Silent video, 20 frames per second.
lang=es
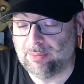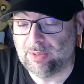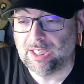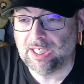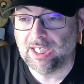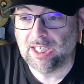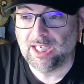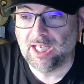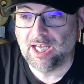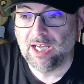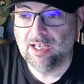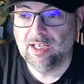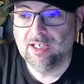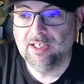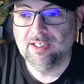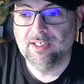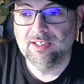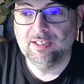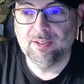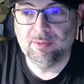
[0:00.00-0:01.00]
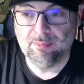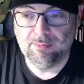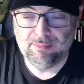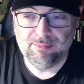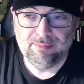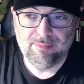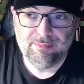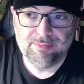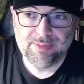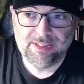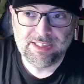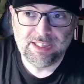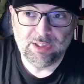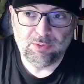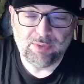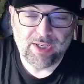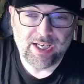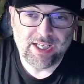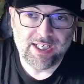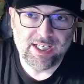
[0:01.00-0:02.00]
a Virginia,
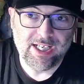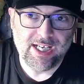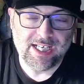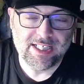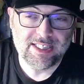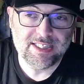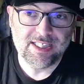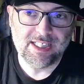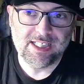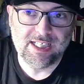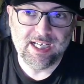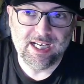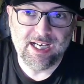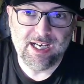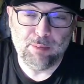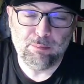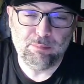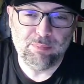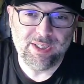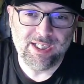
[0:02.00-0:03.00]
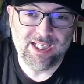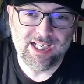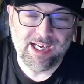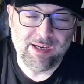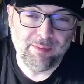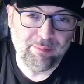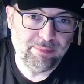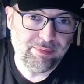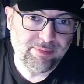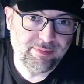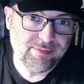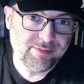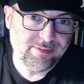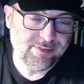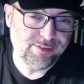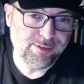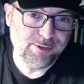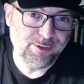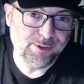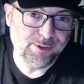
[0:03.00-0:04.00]
tiene un aire a chica pin-up eh,